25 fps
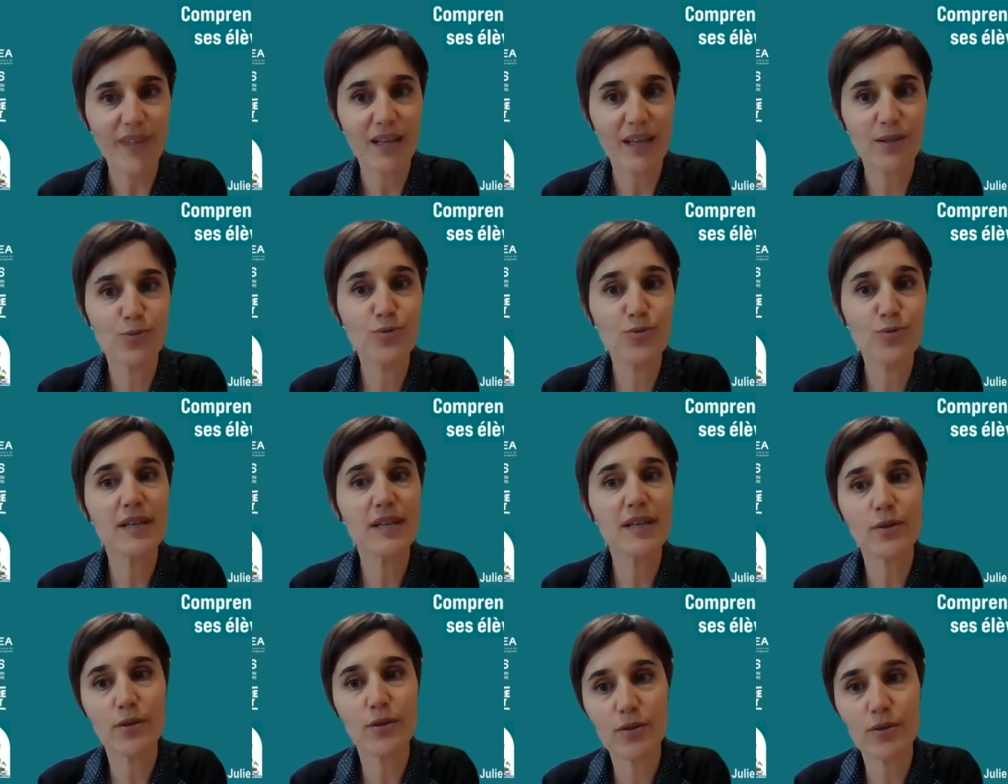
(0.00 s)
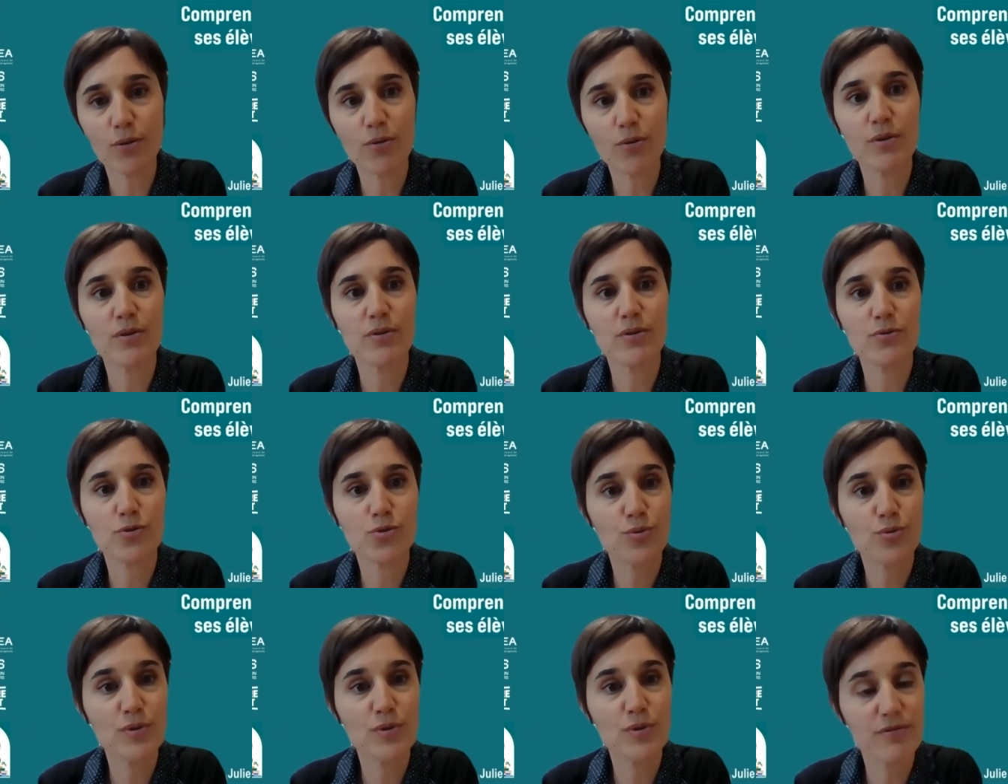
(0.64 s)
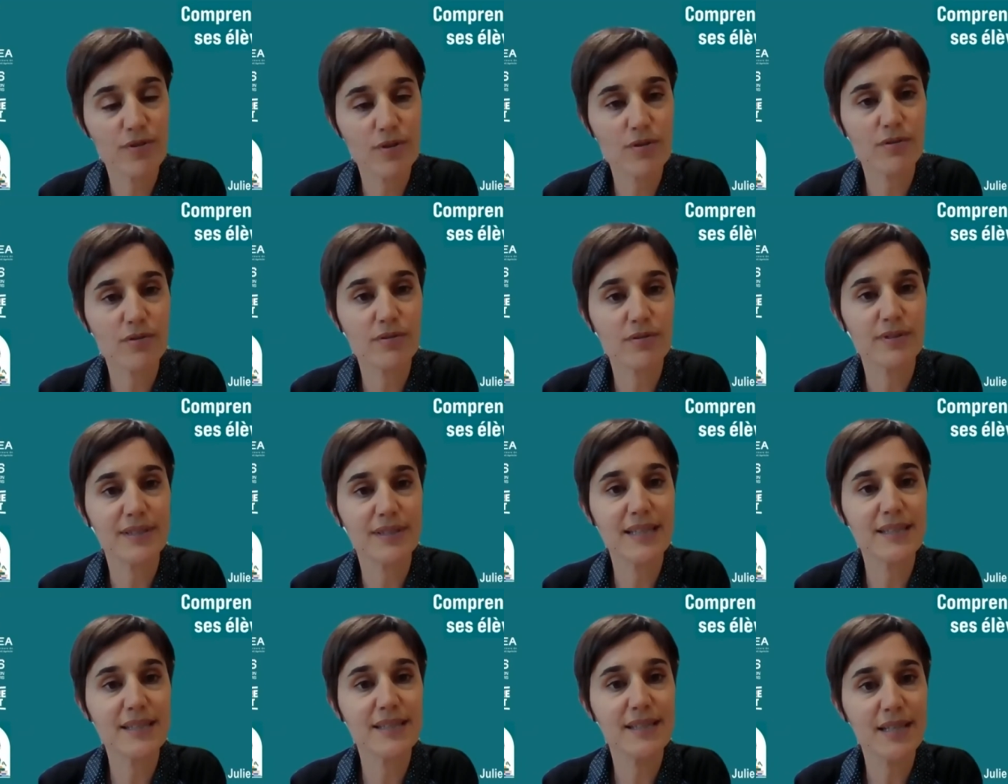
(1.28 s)
Nous accueillerons en suivant
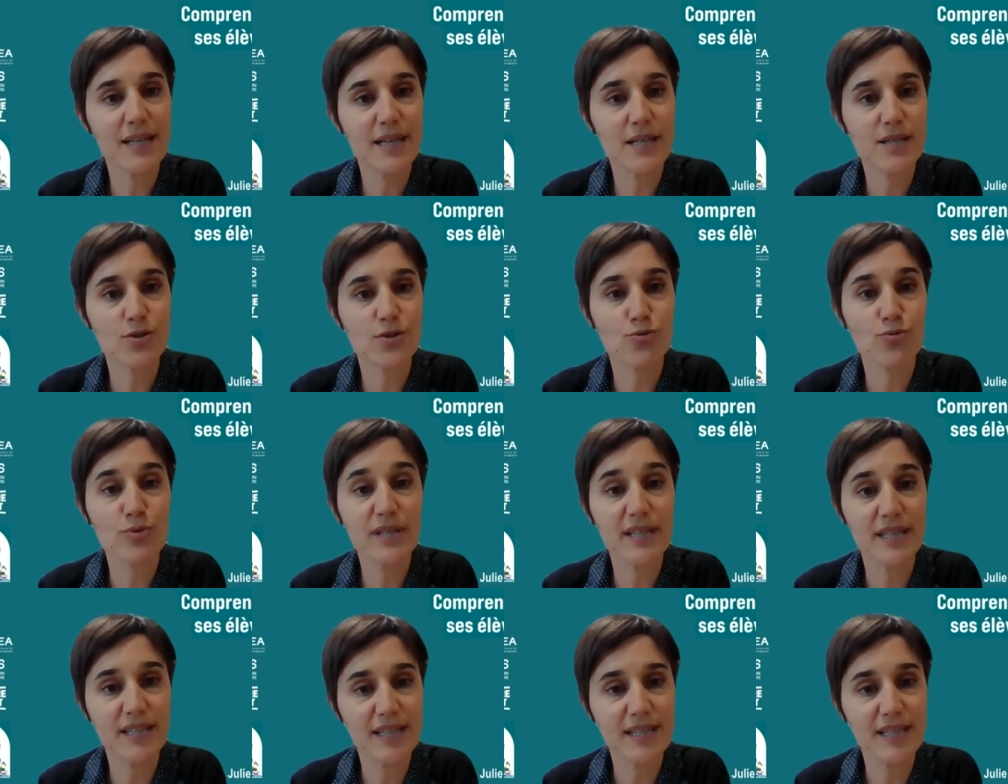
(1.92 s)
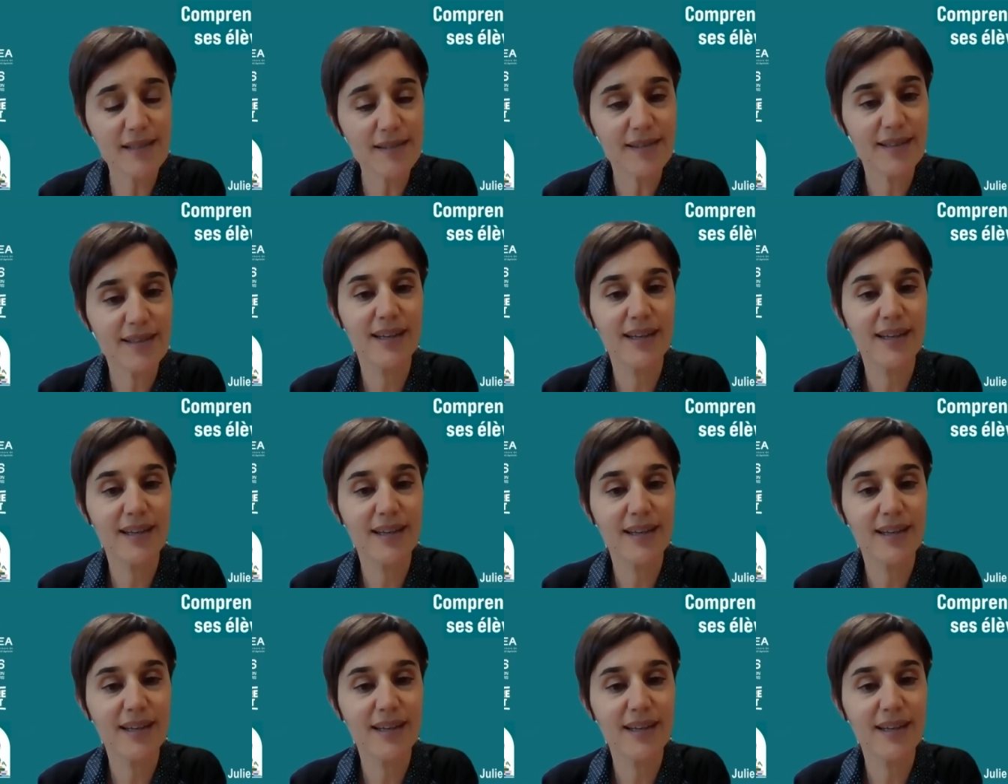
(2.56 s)
Nadia Jouini,